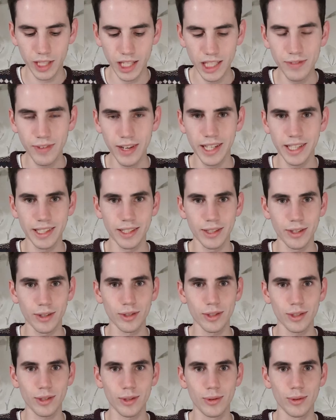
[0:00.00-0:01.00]
das war ihnen
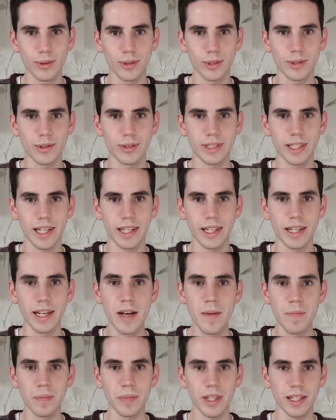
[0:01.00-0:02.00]
Grund genug zu sehen,
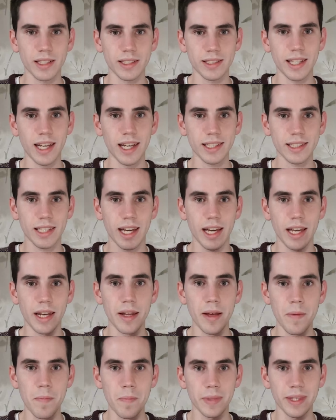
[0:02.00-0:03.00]
dass das
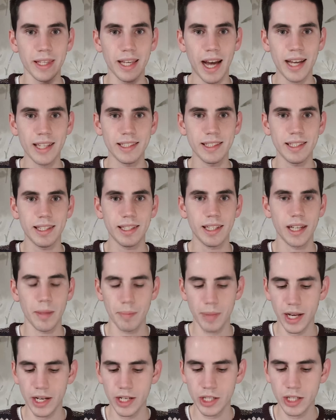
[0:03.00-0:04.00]
ein geistlicher
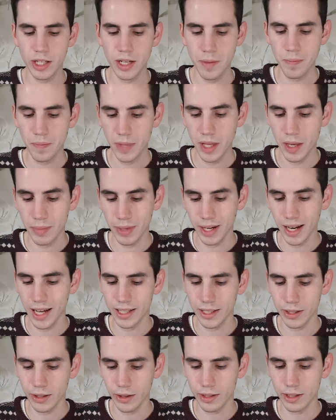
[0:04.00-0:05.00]
Mensch im
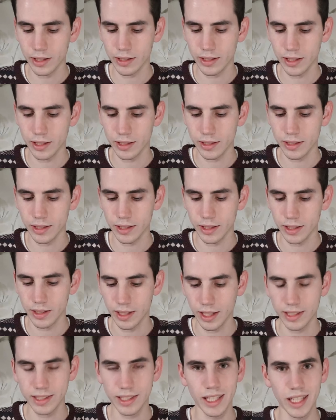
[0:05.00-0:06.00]
Reich Gottes ist,
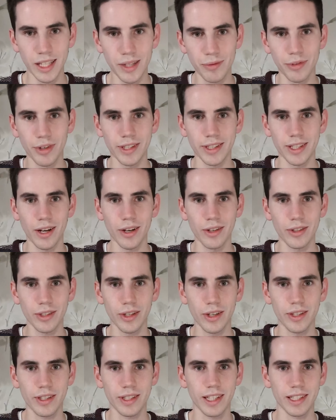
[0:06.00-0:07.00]
dass sie ihm vertrauen
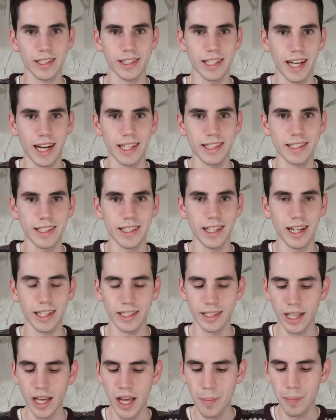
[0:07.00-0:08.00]
können, dass sie Hand in
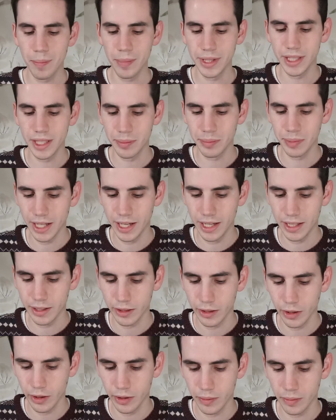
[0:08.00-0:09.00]
Hand mit ihm gehen
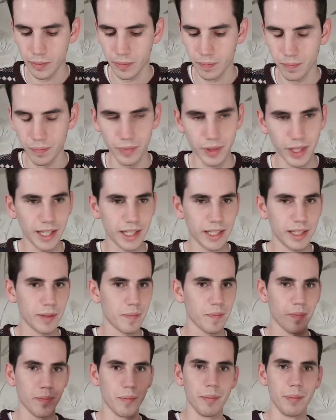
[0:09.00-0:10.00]
können. Nicht
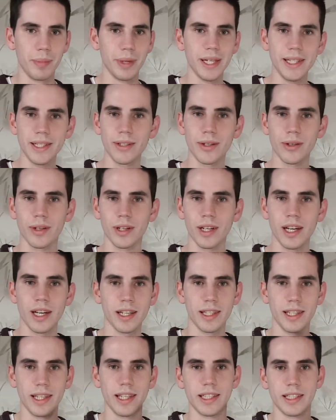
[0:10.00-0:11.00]
Bildung,
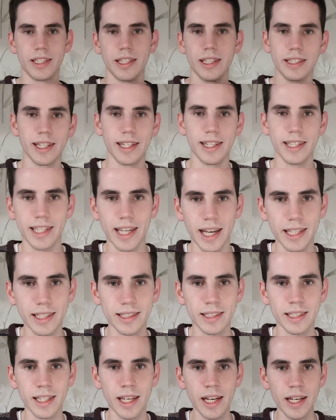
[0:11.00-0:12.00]
nicht
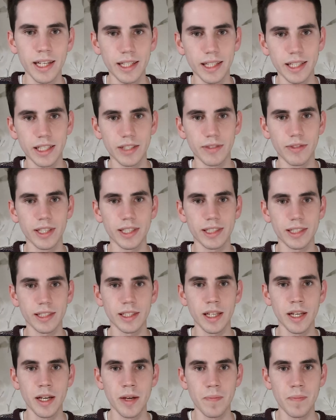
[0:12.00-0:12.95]
Intelligenz, nicht Wissen,